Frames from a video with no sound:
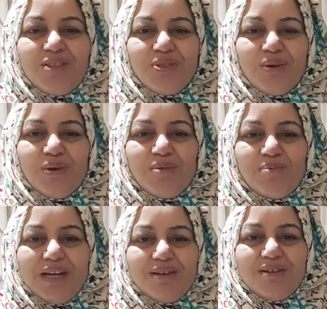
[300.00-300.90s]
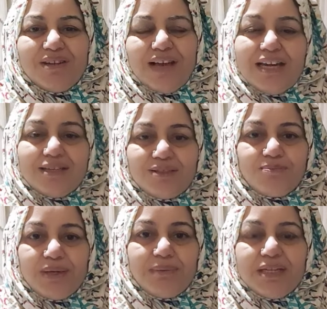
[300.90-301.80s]
तो मैंने उन्हें खैर
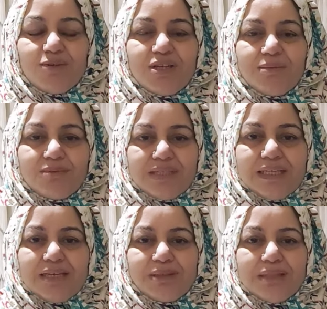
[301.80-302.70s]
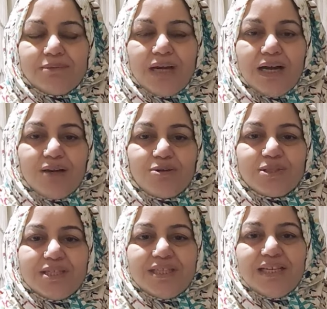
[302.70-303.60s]
फिर मैंने उन्हें ज़्यादा मतलब कहा
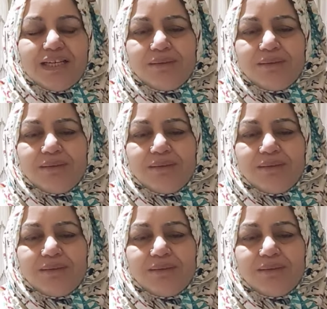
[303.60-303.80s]
कुछ नहीं है लेकिन